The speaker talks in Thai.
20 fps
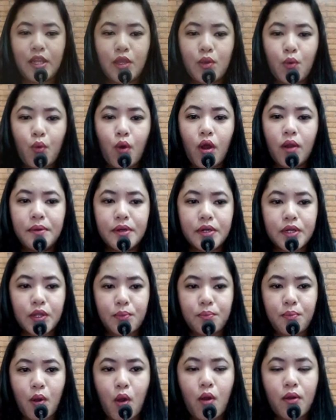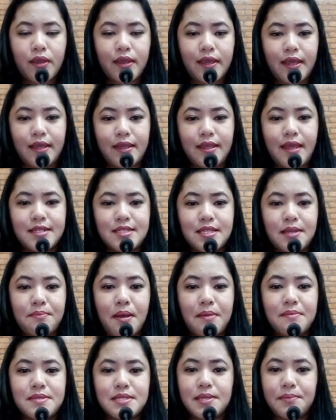คะที่ควรบริโภคขิงอย่างส
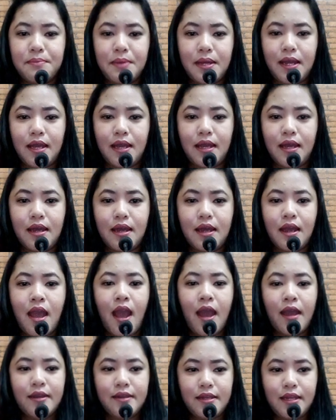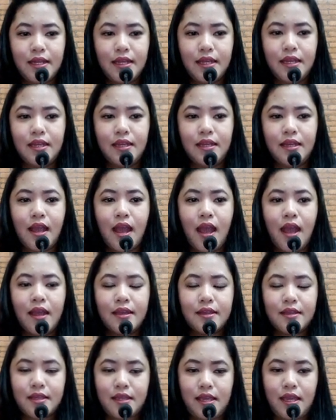ม่ำเสมอ หนึ่ง
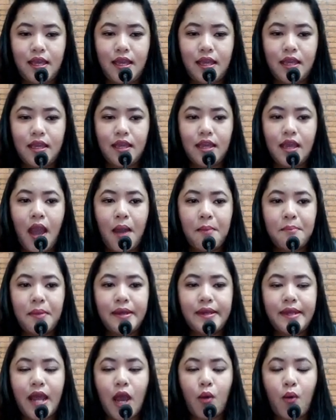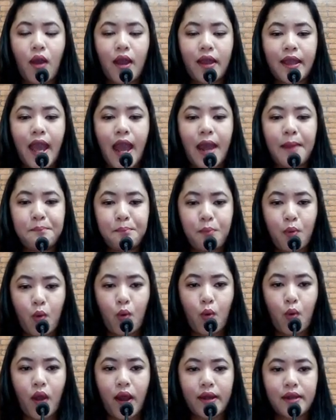ขิงบรรเทาอาการป
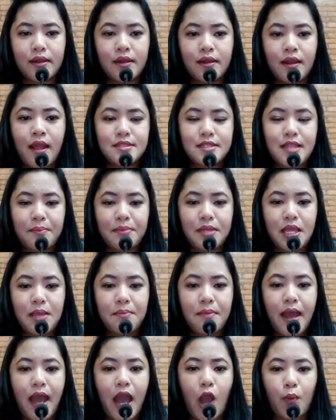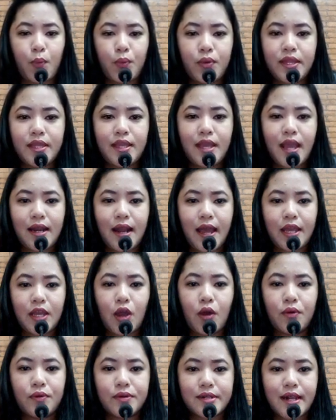วดตามที่มหาวิทยาลัย
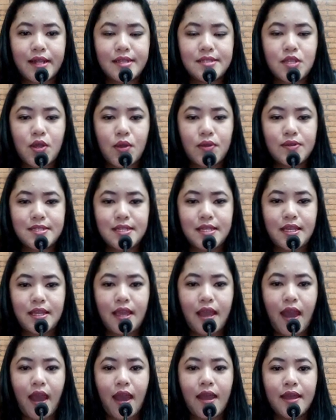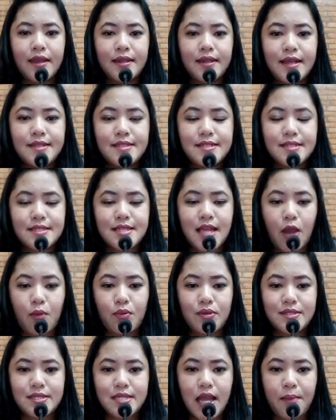ของรัฐจอร์เจียได้ศึกษา
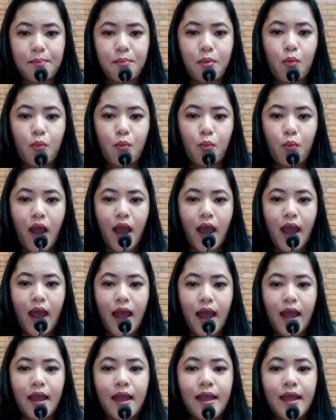วิจัยพบว่า